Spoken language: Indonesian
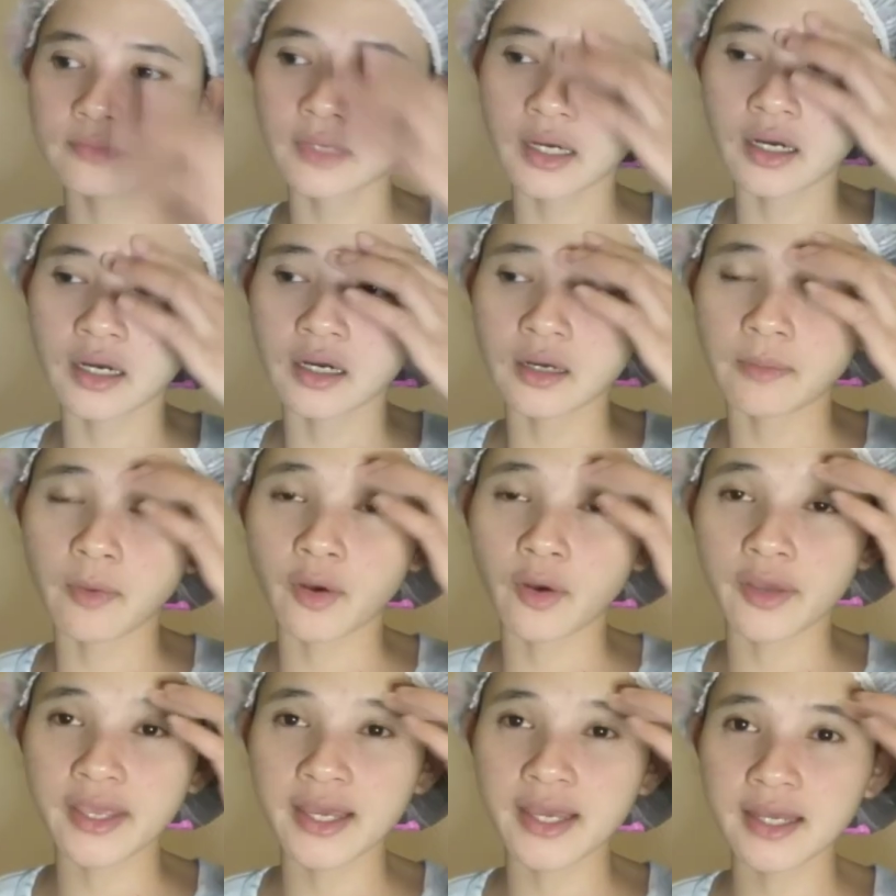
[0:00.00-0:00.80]
uh,
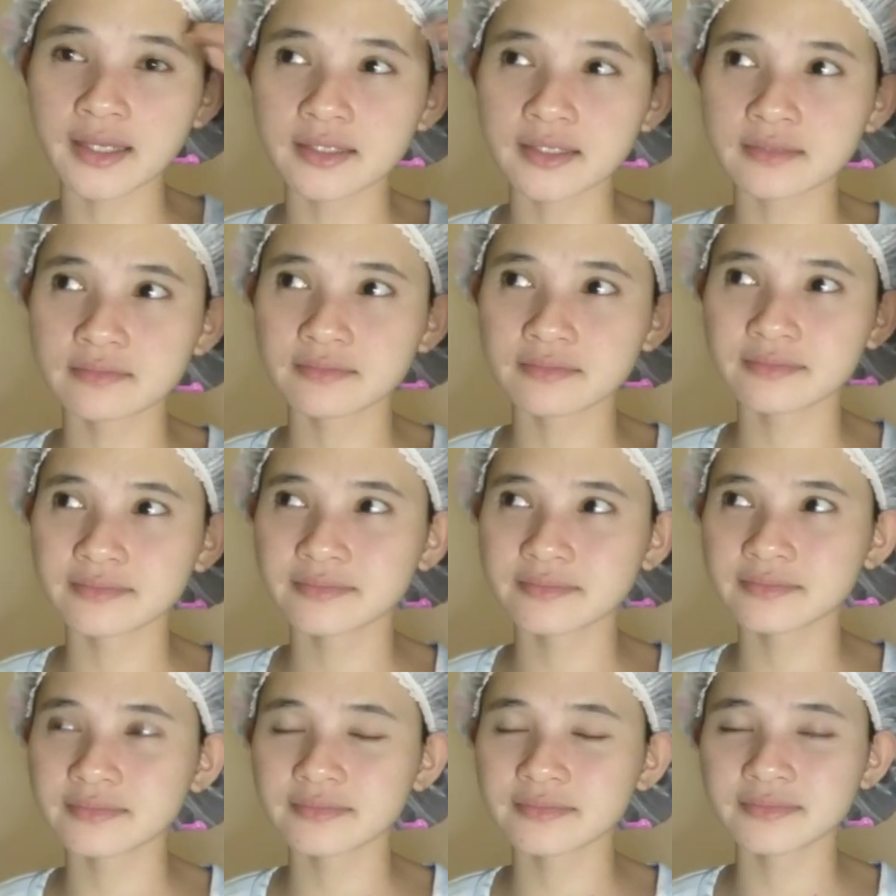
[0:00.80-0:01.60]
pokoknya
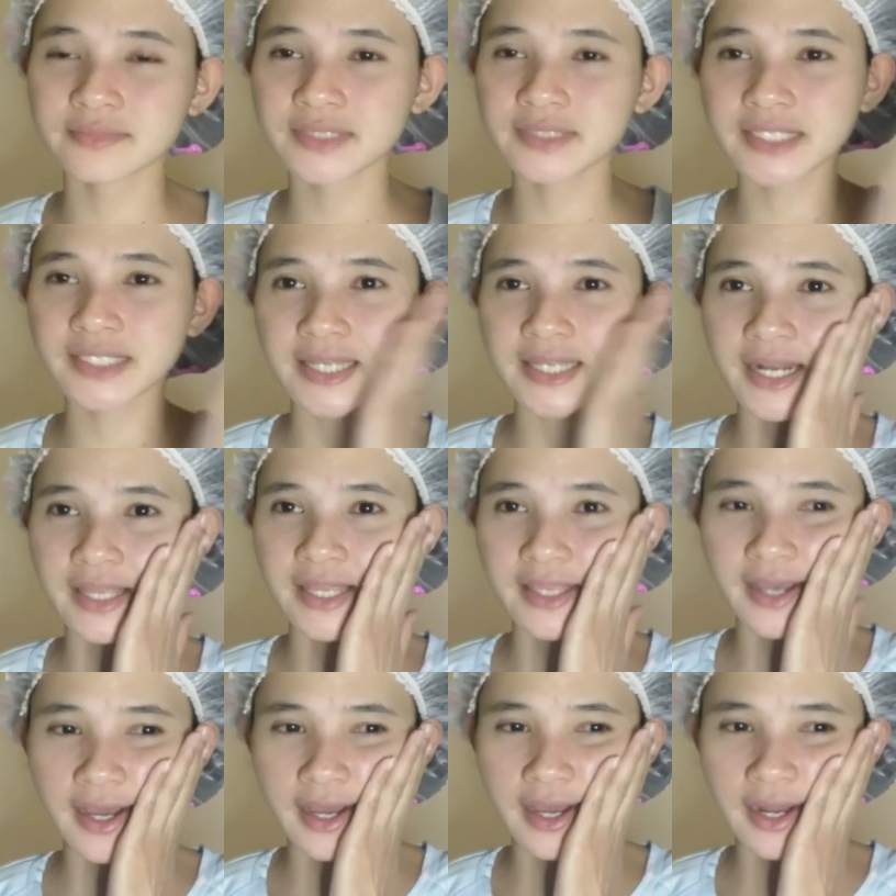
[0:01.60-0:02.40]

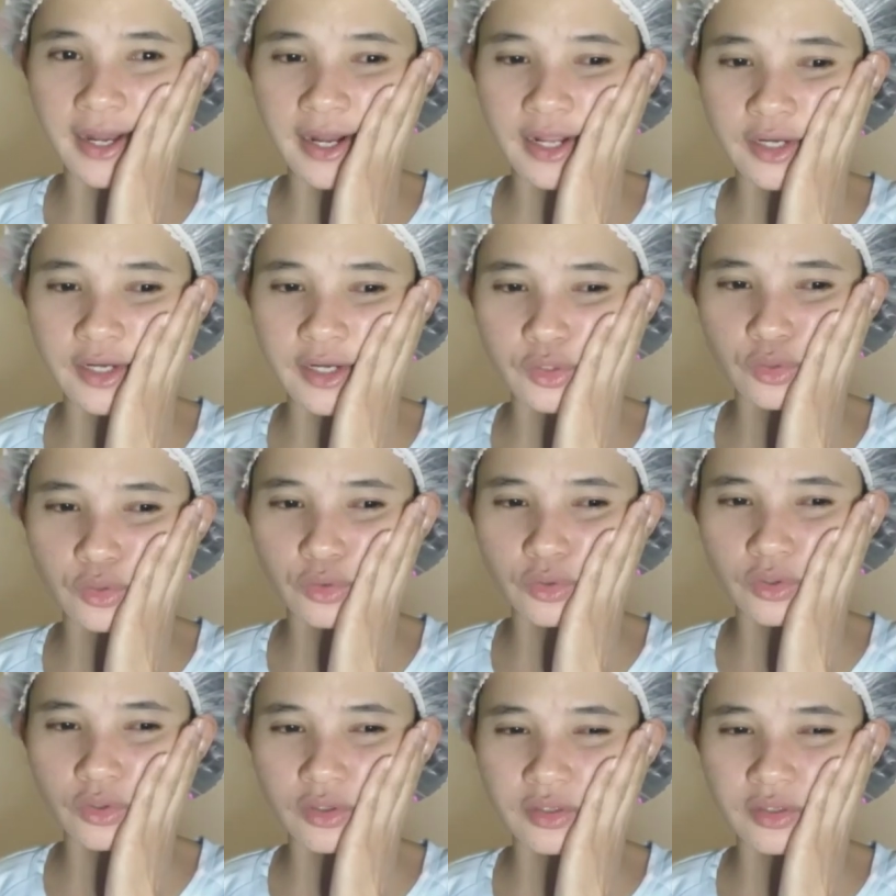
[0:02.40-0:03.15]
sekiranya kalian itu